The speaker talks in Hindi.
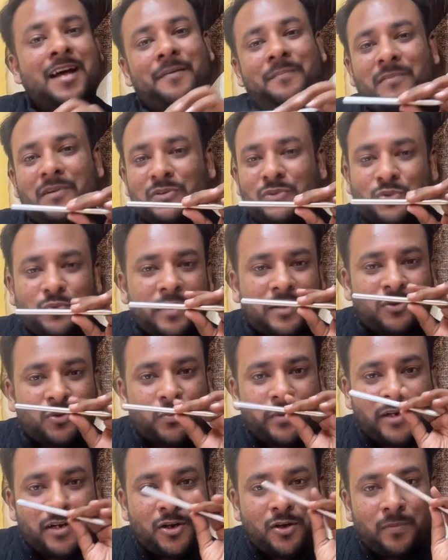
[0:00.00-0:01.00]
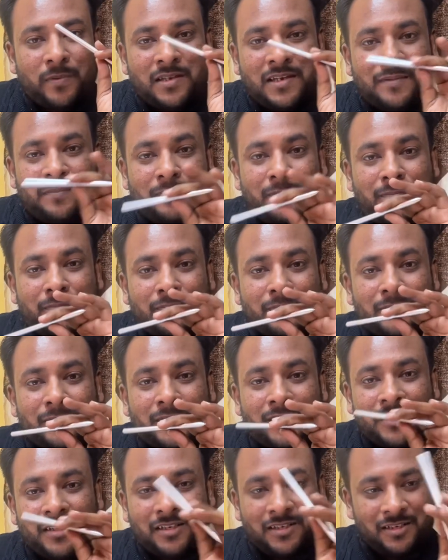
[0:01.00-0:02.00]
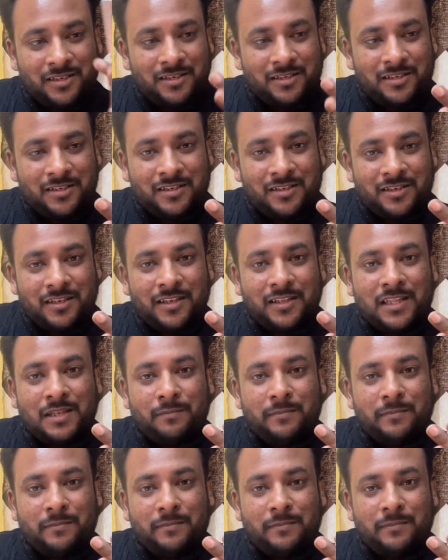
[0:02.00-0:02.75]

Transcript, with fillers: आपने सुबह सुबह नौ बजे कितने